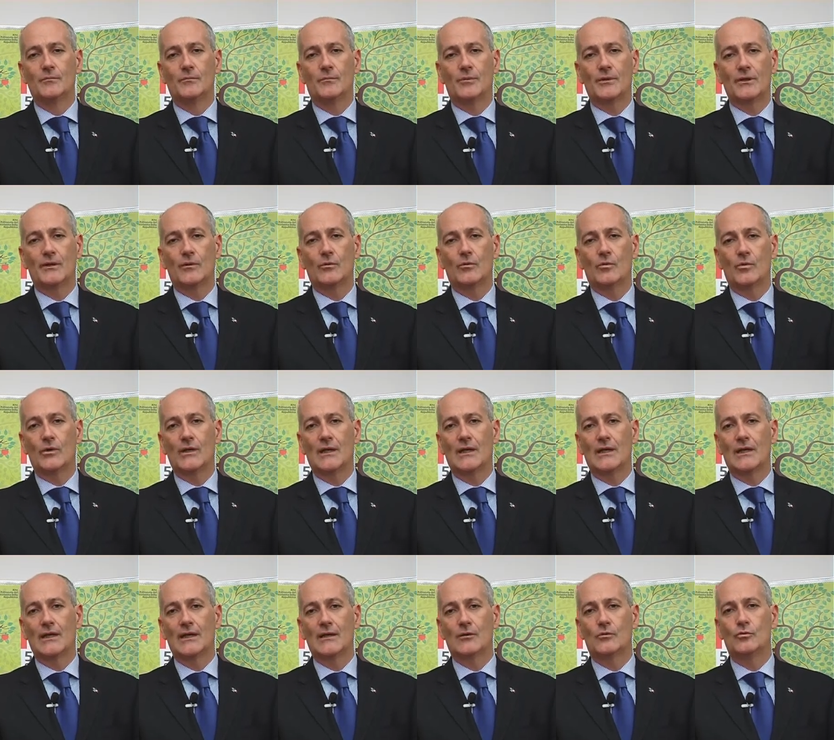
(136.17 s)
per
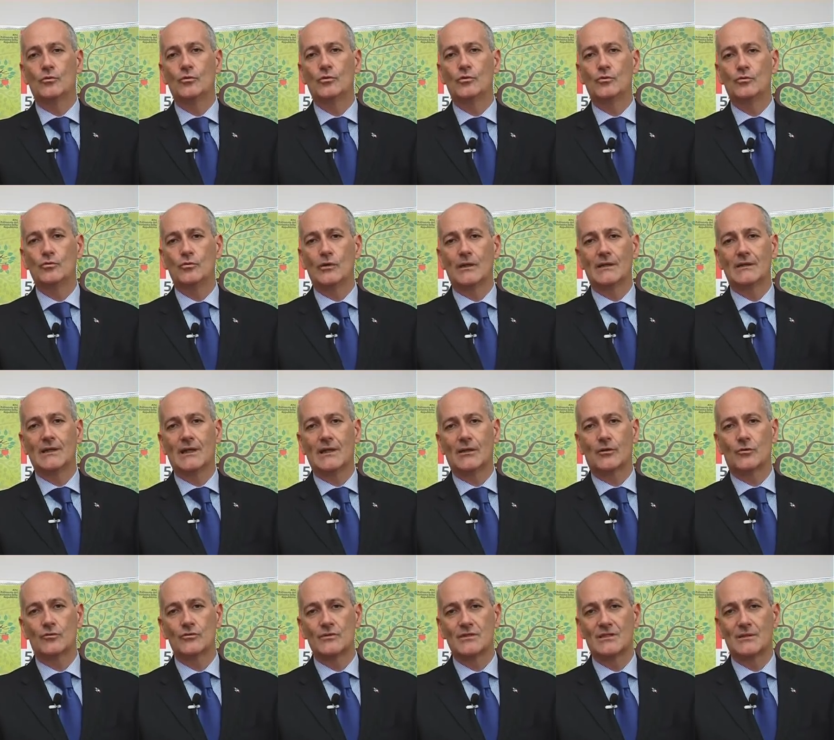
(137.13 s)
quella cultura della
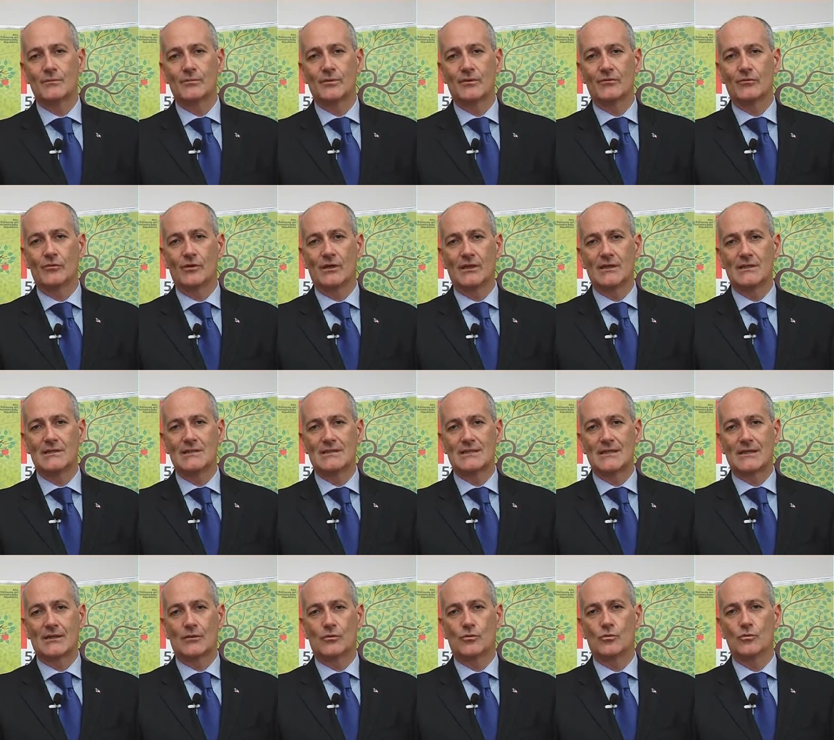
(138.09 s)

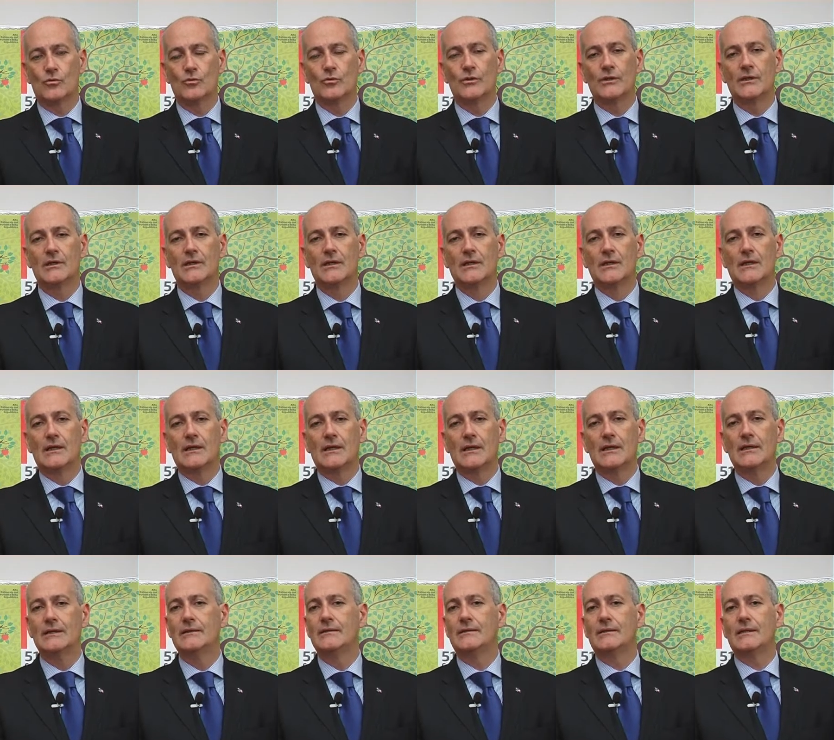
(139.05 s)
consapevolezza a cui
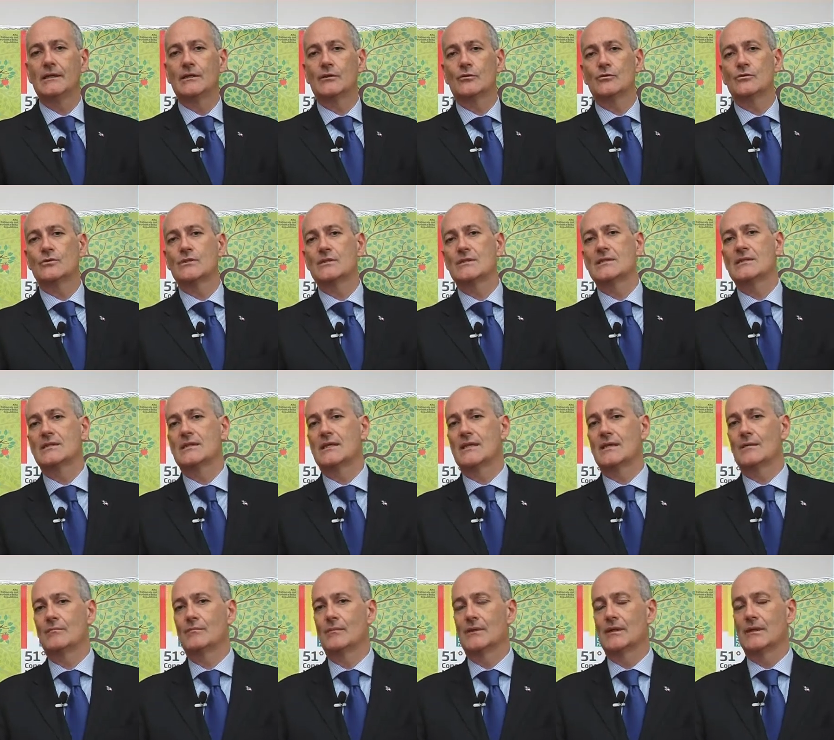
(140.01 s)
l'intero
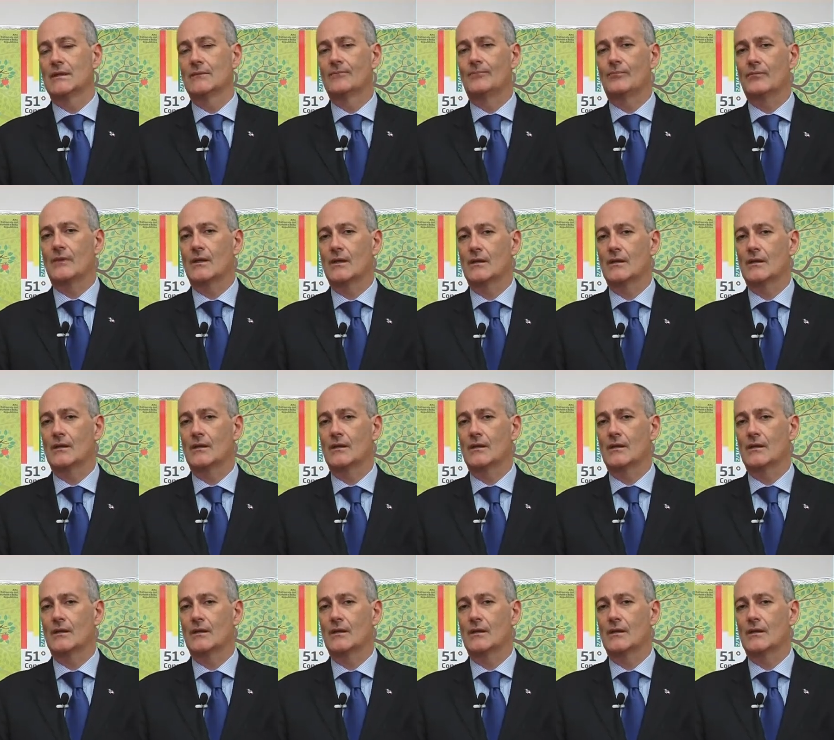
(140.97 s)
sistema